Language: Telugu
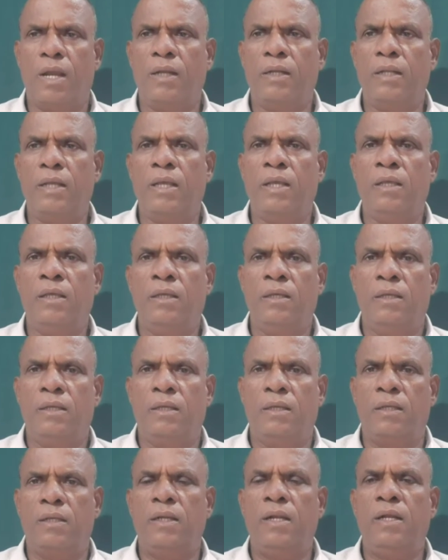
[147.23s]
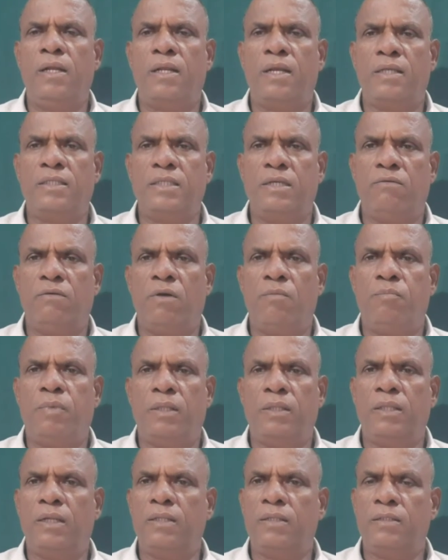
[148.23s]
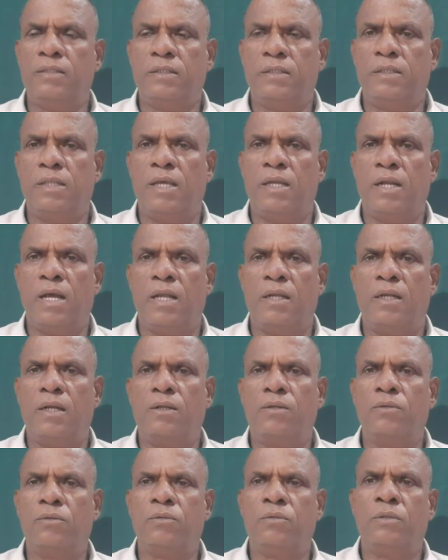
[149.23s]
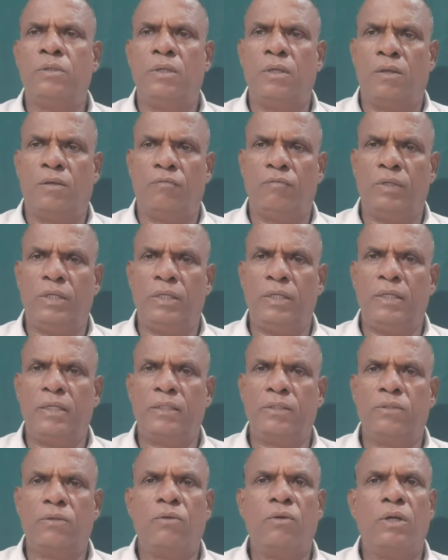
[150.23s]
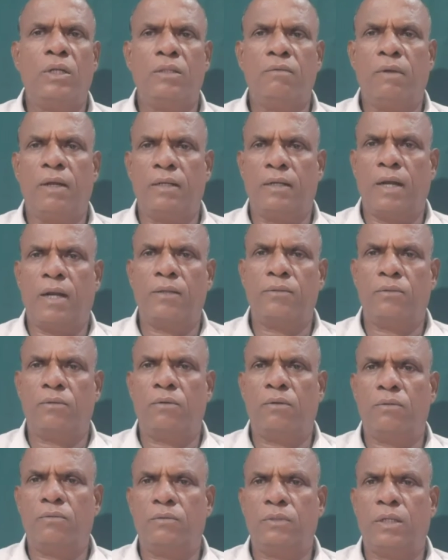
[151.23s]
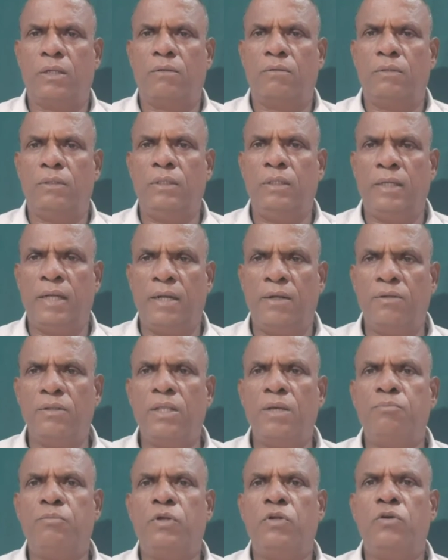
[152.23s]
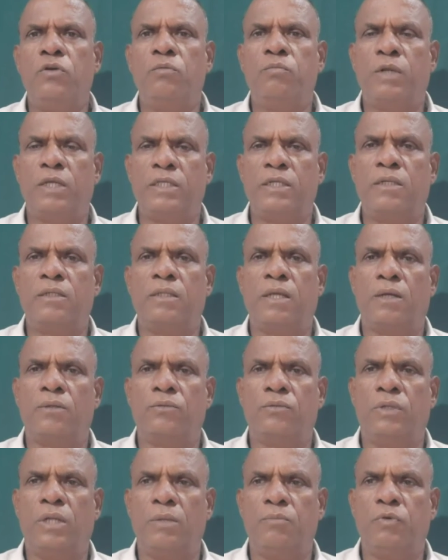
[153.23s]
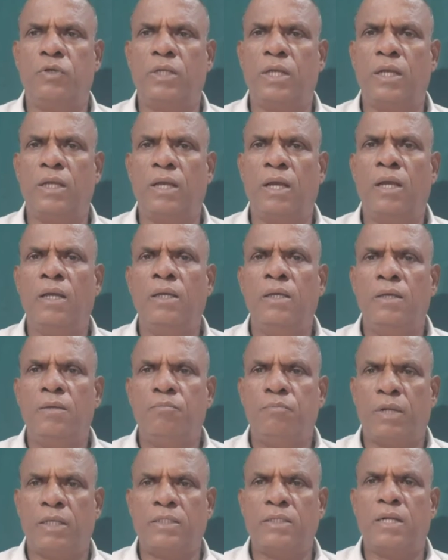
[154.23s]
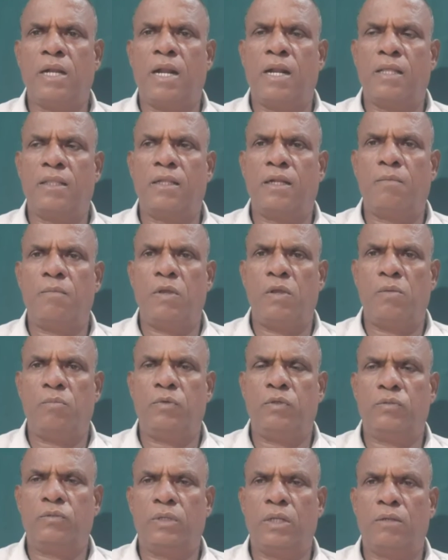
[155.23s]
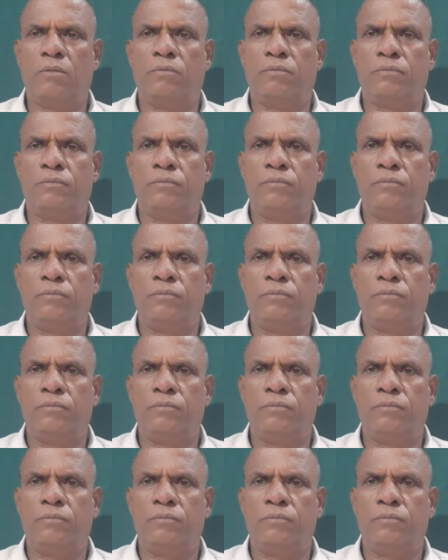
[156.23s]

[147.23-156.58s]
అంటే ఈట్గా జవాబు పత్రత దేనా అన్నట్టు వీళ్ళు ఇటుకతను కొడితే వాళ్ళు రాళ్ళతను కొడుతున్నారు ఈ రెండు దెబ్బలు ప్రజలకు దాక్కుతున్నాయి ముఖ్యంగా ప్రజలు అనాథలు మిగిలిపోతున్నారు